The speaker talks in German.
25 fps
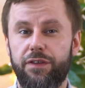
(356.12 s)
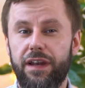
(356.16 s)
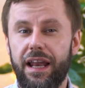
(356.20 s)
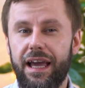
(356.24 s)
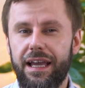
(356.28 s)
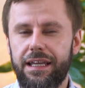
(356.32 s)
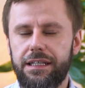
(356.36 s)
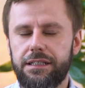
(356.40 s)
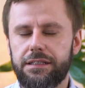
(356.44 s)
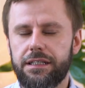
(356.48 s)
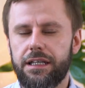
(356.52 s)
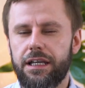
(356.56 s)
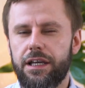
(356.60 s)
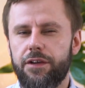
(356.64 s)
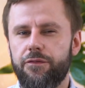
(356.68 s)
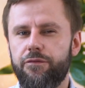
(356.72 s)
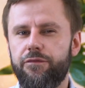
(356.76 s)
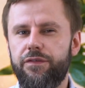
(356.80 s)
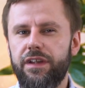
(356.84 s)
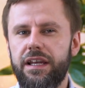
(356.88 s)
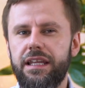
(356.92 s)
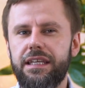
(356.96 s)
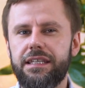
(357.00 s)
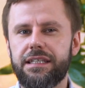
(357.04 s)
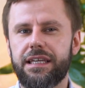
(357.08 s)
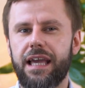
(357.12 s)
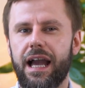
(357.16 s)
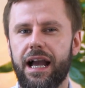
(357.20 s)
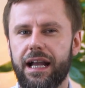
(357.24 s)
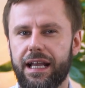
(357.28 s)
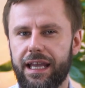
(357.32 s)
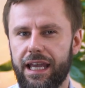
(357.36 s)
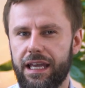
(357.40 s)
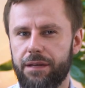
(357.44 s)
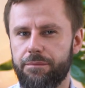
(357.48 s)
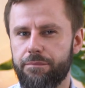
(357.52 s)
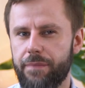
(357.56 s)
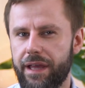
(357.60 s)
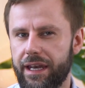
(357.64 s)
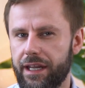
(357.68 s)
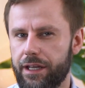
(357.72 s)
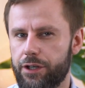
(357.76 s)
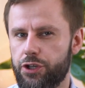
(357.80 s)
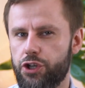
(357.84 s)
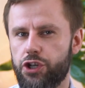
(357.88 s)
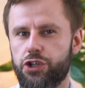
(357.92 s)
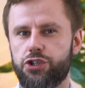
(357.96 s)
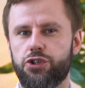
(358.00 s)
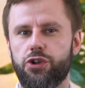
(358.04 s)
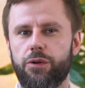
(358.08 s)
Vielleicht will ich gar keinen
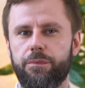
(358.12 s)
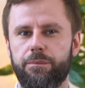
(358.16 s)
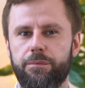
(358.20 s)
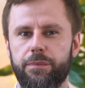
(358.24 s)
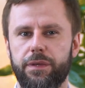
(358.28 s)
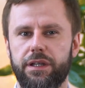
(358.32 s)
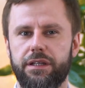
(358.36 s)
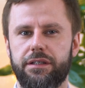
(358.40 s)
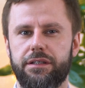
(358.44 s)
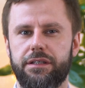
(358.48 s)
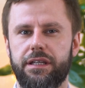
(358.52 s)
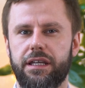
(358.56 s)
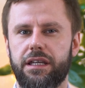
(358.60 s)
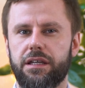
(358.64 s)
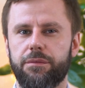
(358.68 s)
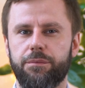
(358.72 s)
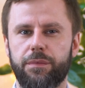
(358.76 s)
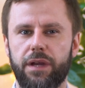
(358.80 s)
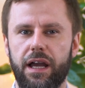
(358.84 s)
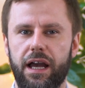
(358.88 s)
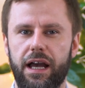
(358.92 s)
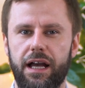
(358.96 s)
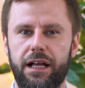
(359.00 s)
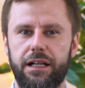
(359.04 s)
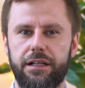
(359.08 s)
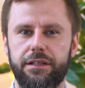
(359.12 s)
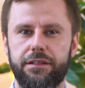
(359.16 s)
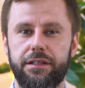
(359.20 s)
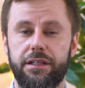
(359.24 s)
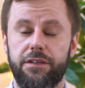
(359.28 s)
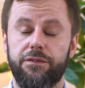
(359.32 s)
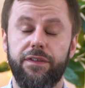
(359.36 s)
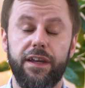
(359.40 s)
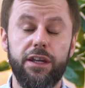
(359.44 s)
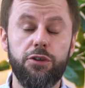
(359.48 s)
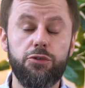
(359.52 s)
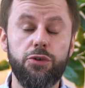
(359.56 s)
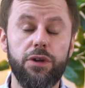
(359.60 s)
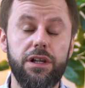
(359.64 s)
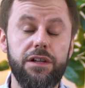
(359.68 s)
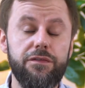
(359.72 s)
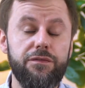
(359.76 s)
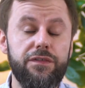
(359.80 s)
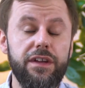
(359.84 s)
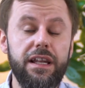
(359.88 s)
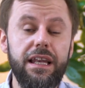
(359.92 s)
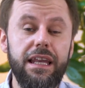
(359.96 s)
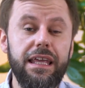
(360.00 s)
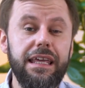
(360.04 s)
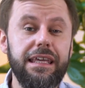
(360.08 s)
Managerjob mit dickem Gehalt.
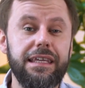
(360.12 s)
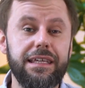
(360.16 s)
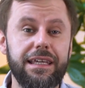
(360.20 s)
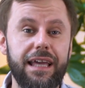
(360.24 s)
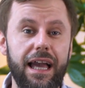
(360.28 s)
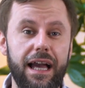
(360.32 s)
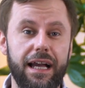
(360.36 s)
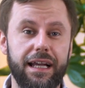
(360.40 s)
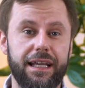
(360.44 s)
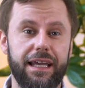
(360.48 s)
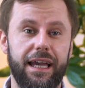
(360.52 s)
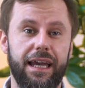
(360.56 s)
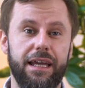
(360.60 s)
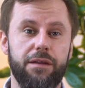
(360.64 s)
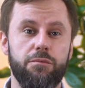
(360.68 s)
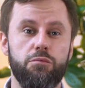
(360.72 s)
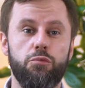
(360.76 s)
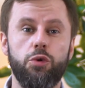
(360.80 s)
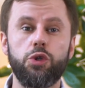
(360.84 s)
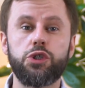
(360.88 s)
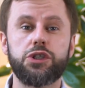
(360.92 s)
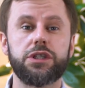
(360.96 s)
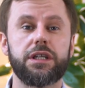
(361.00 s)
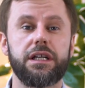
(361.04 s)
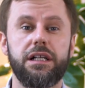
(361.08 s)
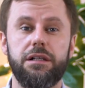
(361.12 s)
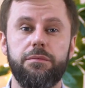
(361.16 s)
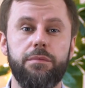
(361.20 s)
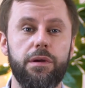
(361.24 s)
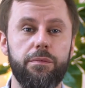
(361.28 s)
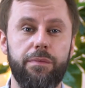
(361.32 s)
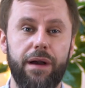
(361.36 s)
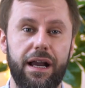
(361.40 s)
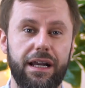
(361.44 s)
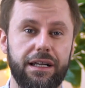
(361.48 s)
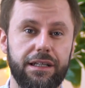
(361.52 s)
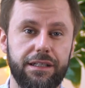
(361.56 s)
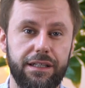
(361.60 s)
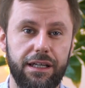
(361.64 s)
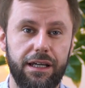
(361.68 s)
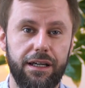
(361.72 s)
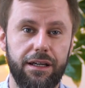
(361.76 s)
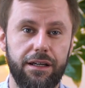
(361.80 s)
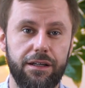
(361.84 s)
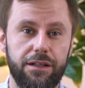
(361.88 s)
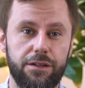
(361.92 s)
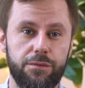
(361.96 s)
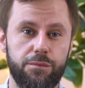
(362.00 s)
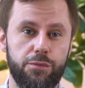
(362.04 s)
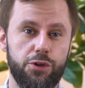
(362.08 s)
Eventuell will ich gar kein
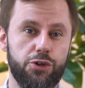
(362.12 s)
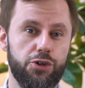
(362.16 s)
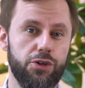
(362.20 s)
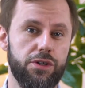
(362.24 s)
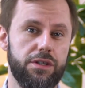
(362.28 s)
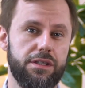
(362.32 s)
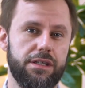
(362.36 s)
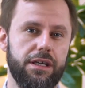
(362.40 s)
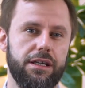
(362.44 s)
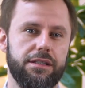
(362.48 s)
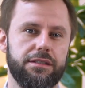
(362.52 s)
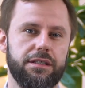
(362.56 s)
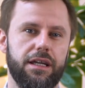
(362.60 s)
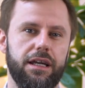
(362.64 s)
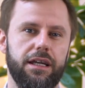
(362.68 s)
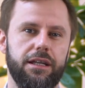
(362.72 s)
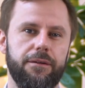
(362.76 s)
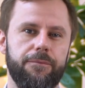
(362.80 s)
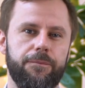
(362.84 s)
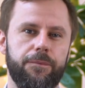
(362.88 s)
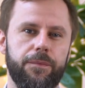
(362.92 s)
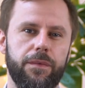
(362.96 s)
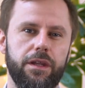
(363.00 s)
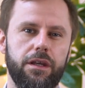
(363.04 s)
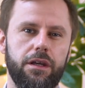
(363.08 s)
muskelbepackter Beschützer sein.